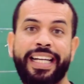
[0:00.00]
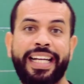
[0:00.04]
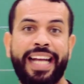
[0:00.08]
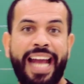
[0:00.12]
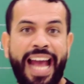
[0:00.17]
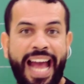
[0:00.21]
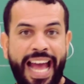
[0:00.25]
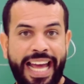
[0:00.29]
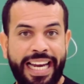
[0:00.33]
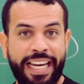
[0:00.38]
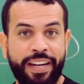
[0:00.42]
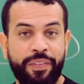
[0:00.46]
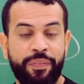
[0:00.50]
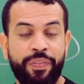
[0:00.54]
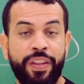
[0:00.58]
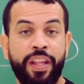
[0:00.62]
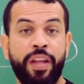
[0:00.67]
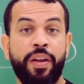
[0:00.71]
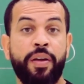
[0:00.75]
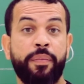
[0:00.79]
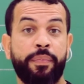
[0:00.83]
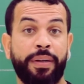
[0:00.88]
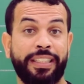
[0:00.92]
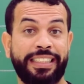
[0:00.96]
Cara,
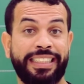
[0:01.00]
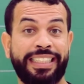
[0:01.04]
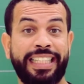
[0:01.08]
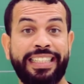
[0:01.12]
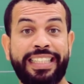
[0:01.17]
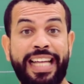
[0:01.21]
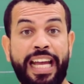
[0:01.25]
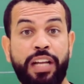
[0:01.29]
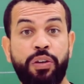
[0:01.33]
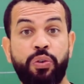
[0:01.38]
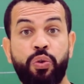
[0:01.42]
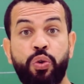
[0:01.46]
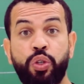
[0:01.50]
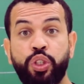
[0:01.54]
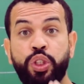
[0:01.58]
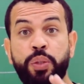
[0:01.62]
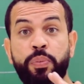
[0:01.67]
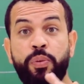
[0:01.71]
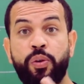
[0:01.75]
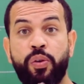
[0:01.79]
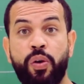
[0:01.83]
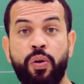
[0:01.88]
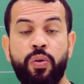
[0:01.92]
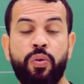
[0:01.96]
para você entender, no
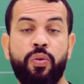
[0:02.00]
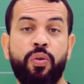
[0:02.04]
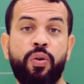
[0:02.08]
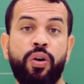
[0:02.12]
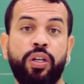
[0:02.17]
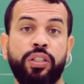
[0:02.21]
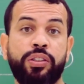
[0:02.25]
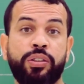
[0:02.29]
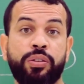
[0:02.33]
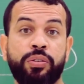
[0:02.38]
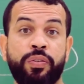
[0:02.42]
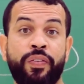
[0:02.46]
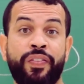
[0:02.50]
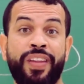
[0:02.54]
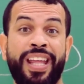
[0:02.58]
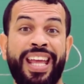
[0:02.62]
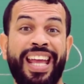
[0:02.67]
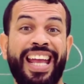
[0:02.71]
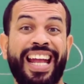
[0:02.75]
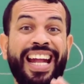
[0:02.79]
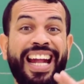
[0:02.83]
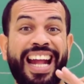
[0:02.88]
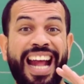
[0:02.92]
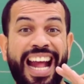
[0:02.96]
último concurso,
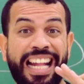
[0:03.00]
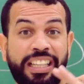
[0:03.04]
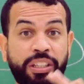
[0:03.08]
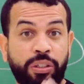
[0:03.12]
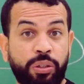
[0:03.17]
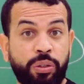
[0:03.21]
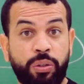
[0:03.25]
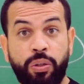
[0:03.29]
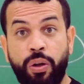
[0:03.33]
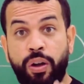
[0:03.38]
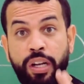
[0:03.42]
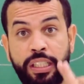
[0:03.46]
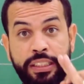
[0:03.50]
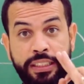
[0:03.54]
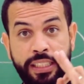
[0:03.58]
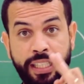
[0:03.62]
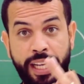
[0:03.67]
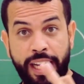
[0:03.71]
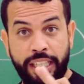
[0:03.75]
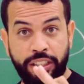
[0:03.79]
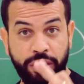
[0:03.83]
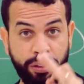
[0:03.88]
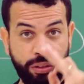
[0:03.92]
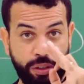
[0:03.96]
14
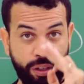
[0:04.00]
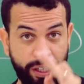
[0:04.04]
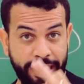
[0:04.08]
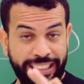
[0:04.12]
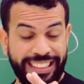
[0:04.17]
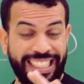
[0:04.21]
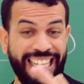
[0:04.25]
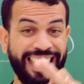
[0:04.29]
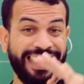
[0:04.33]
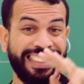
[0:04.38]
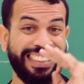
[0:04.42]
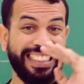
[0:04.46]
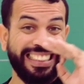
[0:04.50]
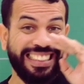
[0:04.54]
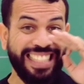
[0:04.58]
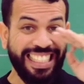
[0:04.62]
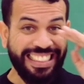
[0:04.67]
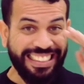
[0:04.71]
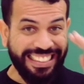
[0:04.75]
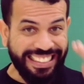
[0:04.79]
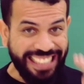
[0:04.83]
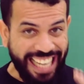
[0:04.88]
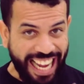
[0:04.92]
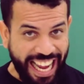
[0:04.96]
questões das
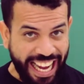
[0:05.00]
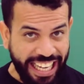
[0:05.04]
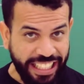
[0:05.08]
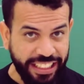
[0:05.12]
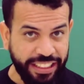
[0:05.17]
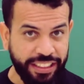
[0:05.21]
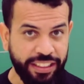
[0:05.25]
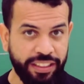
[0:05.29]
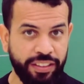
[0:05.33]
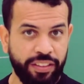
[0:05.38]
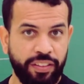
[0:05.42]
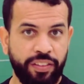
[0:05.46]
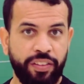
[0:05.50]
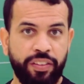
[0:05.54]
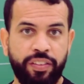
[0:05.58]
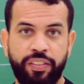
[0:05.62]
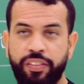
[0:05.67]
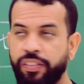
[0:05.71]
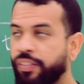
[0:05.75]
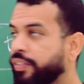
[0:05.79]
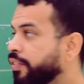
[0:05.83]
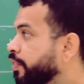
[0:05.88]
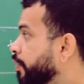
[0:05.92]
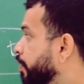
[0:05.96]
16
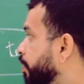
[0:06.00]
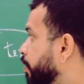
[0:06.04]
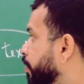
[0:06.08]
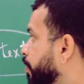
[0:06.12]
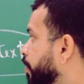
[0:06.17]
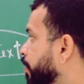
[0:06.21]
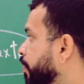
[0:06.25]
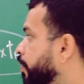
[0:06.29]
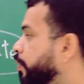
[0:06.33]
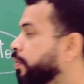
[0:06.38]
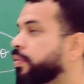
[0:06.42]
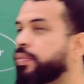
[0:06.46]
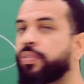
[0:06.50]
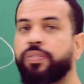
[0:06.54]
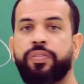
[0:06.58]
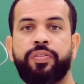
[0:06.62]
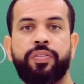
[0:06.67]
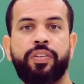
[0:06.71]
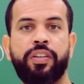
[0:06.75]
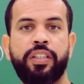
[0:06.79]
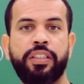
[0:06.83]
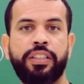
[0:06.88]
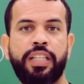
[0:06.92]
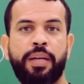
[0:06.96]

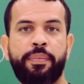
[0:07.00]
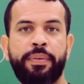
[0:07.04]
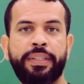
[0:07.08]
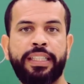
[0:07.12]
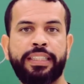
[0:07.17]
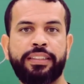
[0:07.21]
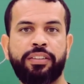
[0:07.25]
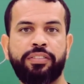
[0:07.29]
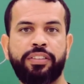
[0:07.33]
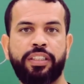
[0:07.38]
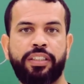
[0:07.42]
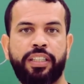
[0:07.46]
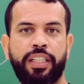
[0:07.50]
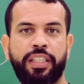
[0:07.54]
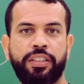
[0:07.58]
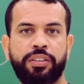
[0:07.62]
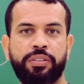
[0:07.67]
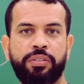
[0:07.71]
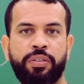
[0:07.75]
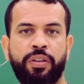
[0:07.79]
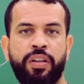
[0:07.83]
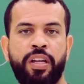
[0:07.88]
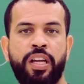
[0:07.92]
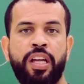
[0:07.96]
foram interpretação de
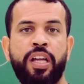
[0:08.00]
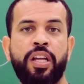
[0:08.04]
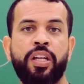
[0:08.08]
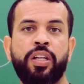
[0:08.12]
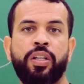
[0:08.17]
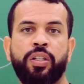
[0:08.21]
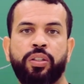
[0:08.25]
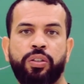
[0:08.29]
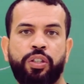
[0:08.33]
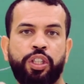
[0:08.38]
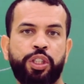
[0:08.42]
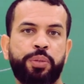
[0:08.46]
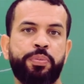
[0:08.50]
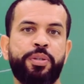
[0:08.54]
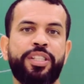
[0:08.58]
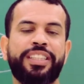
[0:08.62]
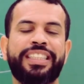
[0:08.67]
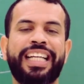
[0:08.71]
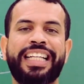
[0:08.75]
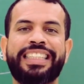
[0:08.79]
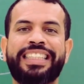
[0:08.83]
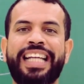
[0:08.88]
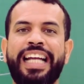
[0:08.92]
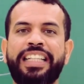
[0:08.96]
texto.
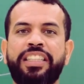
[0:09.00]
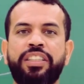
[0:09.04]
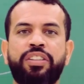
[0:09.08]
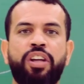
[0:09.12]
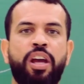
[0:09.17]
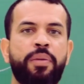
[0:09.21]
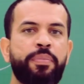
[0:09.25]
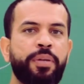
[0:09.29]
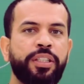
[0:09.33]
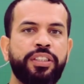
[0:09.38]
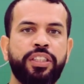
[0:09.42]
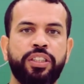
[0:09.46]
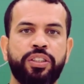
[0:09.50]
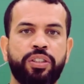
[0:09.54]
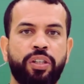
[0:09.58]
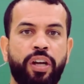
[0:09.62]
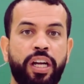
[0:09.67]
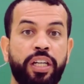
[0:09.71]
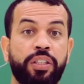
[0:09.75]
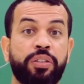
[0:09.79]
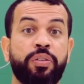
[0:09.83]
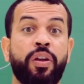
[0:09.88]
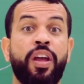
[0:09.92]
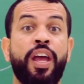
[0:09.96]
2017 e
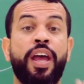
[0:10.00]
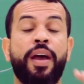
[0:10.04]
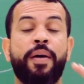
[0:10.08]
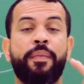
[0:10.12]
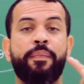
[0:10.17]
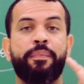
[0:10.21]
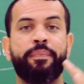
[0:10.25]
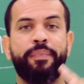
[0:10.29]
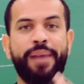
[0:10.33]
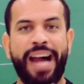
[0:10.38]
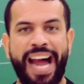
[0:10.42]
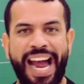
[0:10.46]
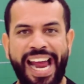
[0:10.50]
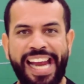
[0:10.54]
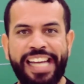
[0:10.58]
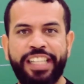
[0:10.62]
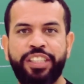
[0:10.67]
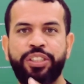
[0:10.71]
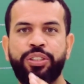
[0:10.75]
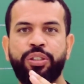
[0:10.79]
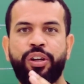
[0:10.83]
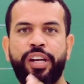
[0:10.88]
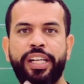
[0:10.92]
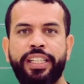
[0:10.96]
2018,
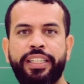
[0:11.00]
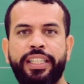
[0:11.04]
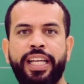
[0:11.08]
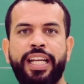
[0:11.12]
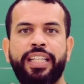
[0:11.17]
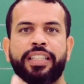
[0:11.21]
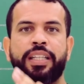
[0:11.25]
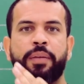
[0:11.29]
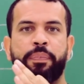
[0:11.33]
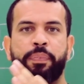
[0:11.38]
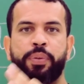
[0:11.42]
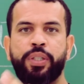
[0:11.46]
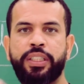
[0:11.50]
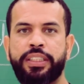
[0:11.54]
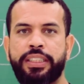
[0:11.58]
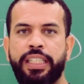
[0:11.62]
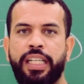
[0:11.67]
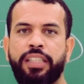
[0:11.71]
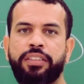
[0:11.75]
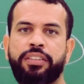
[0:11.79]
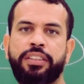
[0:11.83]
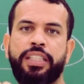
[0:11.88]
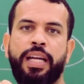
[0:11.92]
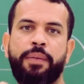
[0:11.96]
mais de
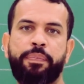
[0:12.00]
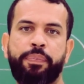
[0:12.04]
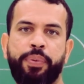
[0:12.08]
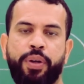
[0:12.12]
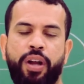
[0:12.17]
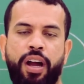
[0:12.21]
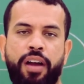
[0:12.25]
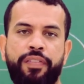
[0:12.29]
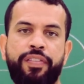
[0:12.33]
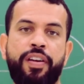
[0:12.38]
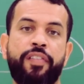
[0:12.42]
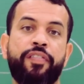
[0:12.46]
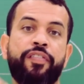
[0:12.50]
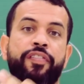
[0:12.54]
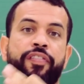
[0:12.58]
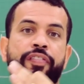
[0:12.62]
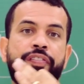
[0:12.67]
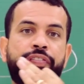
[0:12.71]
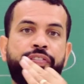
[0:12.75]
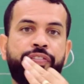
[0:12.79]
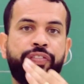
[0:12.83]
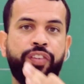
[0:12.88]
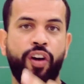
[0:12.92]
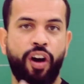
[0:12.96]
80% da prova
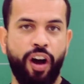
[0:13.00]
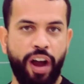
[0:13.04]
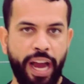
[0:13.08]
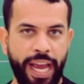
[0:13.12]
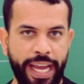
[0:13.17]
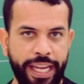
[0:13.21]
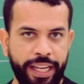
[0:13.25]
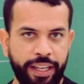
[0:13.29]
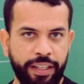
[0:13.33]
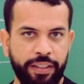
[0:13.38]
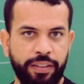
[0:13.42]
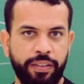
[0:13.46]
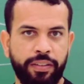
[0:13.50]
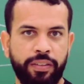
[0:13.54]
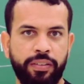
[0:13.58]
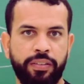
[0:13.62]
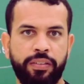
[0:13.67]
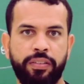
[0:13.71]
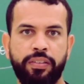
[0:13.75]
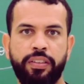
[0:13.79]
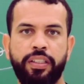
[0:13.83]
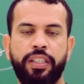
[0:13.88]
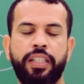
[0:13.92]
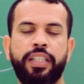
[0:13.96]
foi
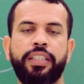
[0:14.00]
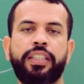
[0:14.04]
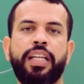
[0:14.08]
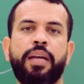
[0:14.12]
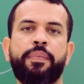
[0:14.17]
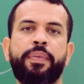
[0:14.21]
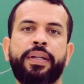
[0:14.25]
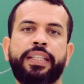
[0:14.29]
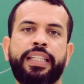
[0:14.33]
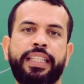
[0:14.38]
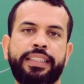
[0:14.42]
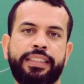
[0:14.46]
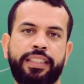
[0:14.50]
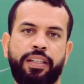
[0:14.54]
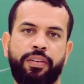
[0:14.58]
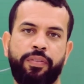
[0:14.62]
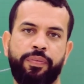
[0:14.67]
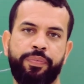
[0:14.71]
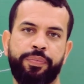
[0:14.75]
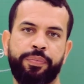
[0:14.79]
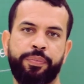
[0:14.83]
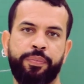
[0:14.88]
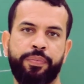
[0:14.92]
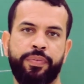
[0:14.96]

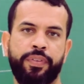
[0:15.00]
interpretação.